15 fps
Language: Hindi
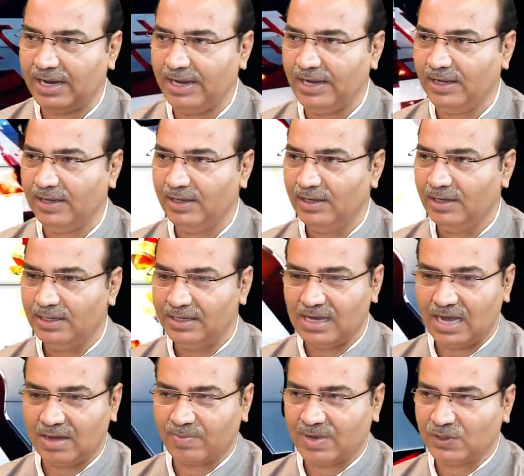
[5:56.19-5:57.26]
है
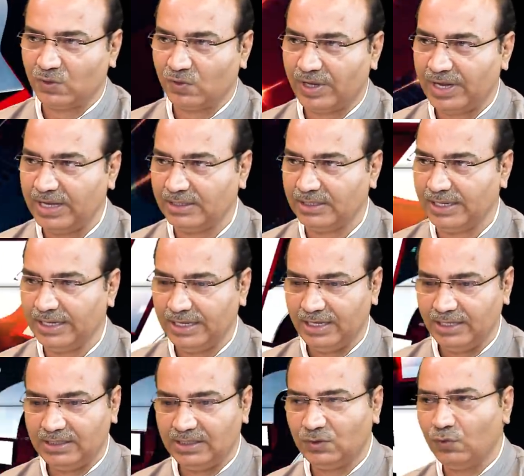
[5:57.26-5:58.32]
या आपका जो खेत है
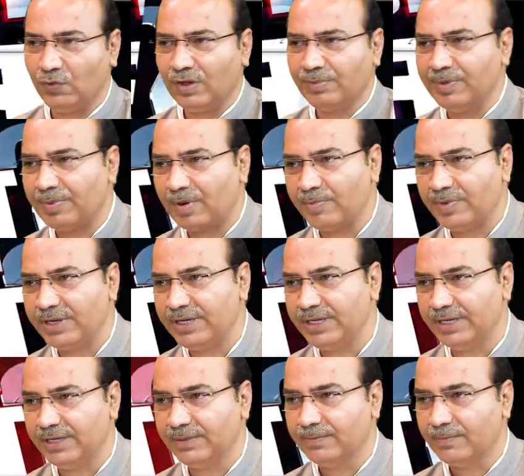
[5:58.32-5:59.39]
ये तो वक्फ
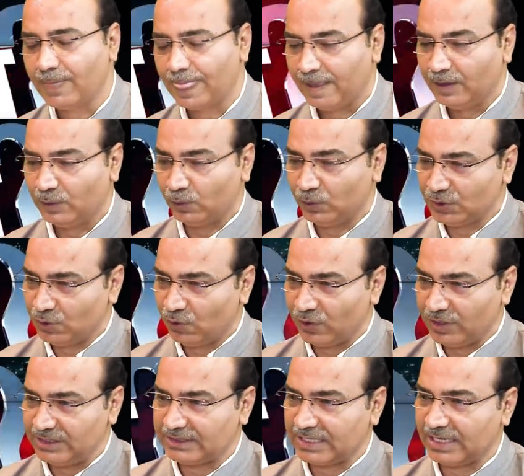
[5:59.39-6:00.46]
प्रॉपर्टी है तो उस
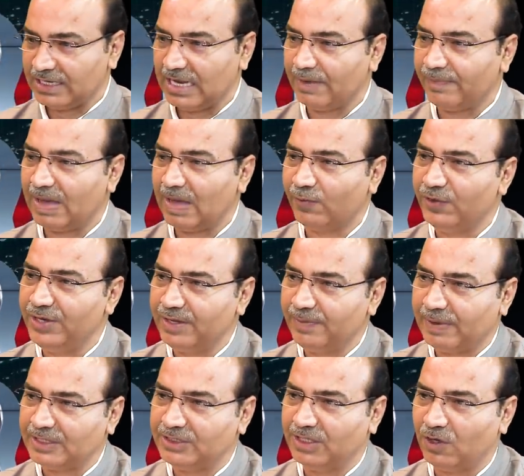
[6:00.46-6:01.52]
नोटिस के खिलाफ आप उन्हीं के
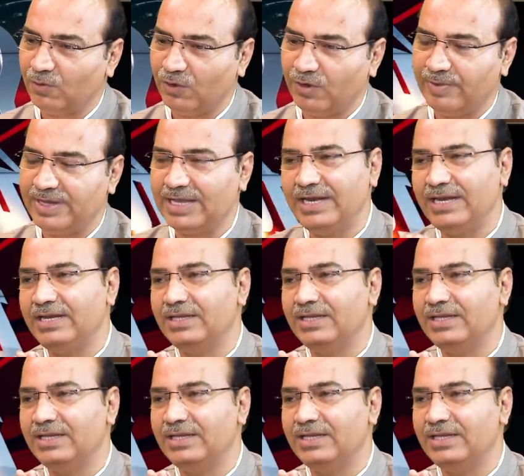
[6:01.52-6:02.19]
पास जाओ बोले भैया नहीं